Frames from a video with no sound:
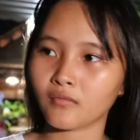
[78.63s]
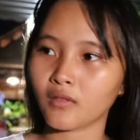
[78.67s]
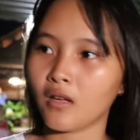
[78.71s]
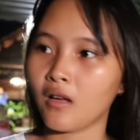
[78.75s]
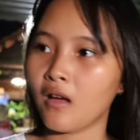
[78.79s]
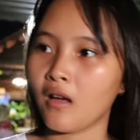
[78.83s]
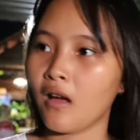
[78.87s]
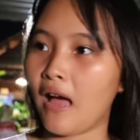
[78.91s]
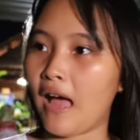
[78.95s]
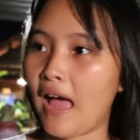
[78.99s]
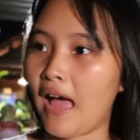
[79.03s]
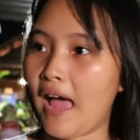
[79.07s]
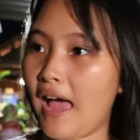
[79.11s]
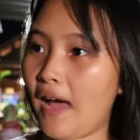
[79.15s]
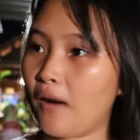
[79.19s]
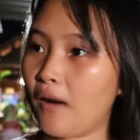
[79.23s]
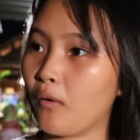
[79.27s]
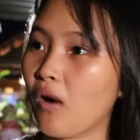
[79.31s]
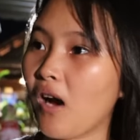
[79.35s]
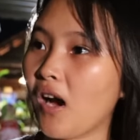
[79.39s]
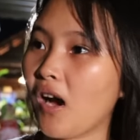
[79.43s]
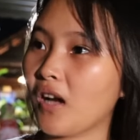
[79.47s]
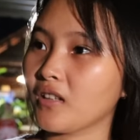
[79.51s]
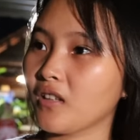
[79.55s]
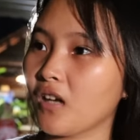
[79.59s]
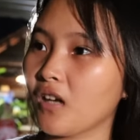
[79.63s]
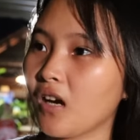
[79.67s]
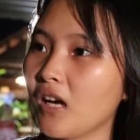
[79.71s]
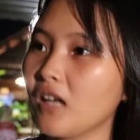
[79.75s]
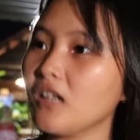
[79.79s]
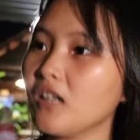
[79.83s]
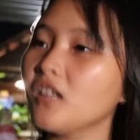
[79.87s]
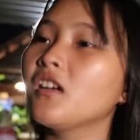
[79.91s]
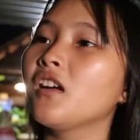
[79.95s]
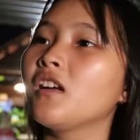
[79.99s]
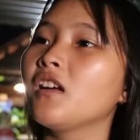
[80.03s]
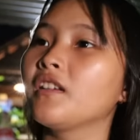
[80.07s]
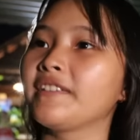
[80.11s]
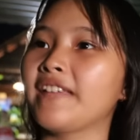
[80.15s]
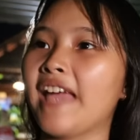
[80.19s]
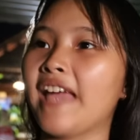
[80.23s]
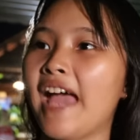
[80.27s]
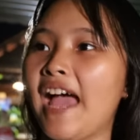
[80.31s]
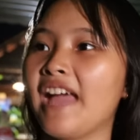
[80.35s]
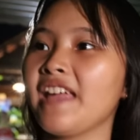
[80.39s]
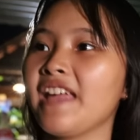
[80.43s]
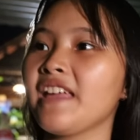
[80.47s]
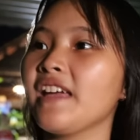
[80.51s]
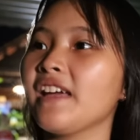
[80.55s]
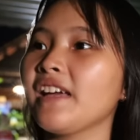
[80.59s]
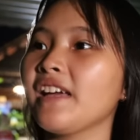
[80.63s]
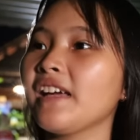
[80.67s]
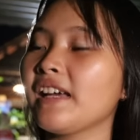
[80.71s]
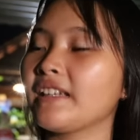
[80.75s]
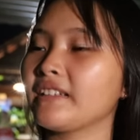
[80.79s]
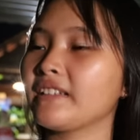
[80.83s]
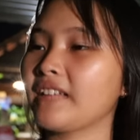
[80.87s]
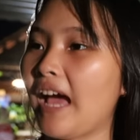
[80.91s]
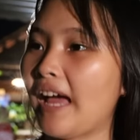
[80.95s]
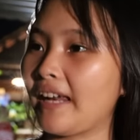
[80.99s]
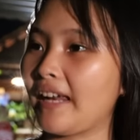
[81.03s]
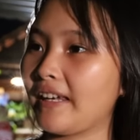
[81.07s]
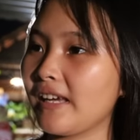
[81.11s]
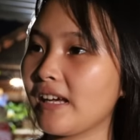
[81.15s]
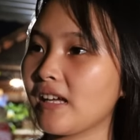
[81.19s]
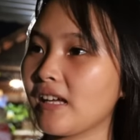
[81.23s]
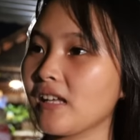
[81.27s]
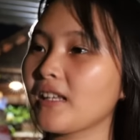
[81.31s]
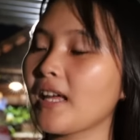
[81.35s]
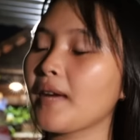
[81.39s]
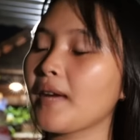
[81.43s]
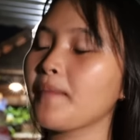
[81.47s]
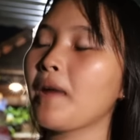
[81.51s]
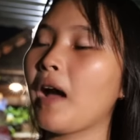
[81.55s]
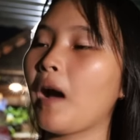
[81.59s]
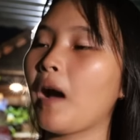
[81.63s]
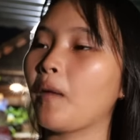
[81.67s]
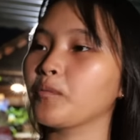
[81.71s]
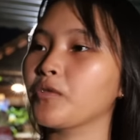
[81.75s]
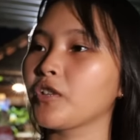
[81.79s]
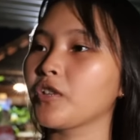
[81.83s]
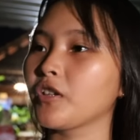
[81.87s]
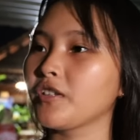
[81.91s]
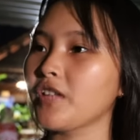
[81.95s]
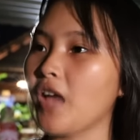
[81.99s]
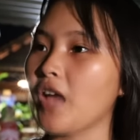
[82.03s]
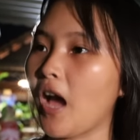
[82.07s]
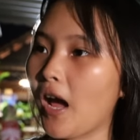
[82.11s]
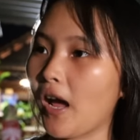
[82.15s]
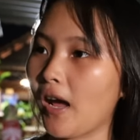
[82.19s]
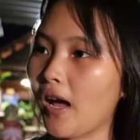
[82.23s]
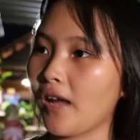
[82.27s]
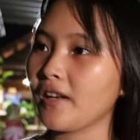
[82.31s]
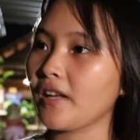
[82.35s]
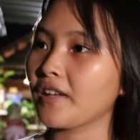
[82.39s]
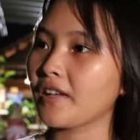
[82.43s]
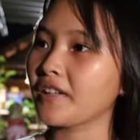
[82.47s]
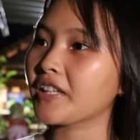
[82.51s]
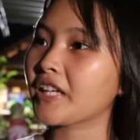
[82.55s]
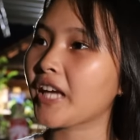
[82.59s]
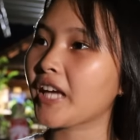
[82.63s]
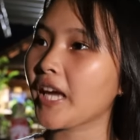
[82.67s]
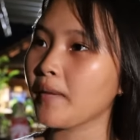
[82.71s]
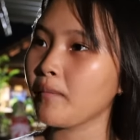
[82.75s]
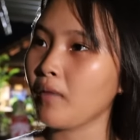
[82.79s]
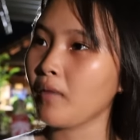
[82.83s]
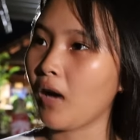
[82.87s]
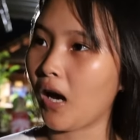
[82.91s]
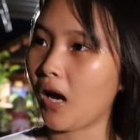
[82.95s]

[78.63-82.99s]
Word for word: ngân à quên nữa nhãi với anh thành á thấy mấy ông chưa về nên đi kiếm